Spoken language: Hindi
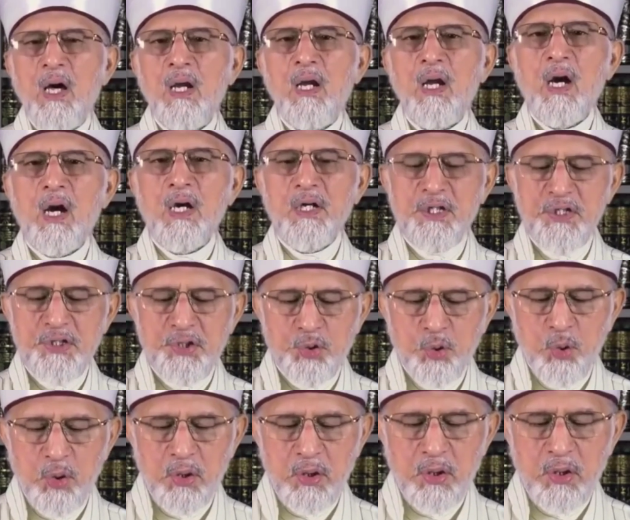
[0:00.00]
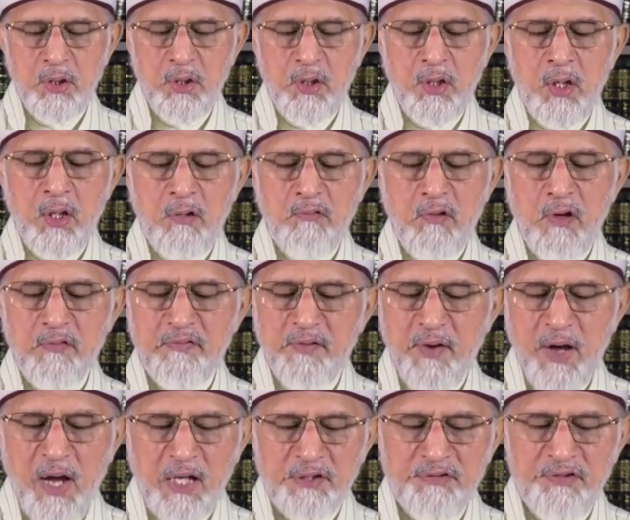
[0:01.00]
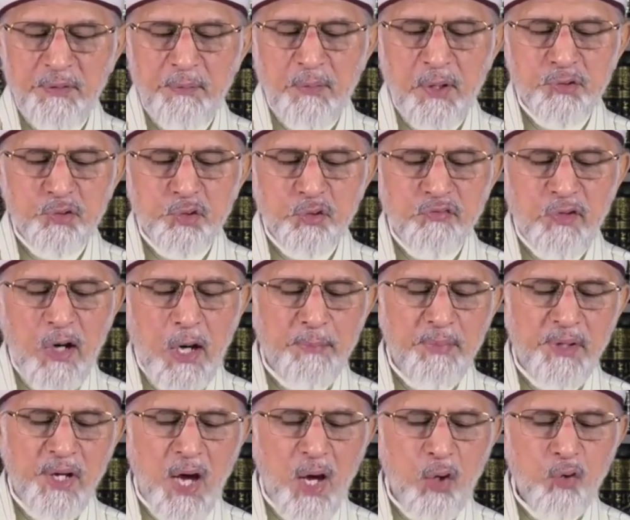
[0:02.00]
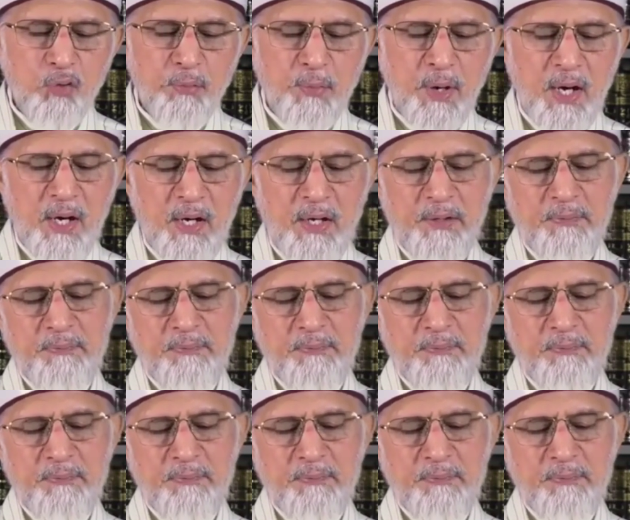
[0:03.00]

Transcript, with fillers: काल अली व फ़ातिमा तो बबना हमा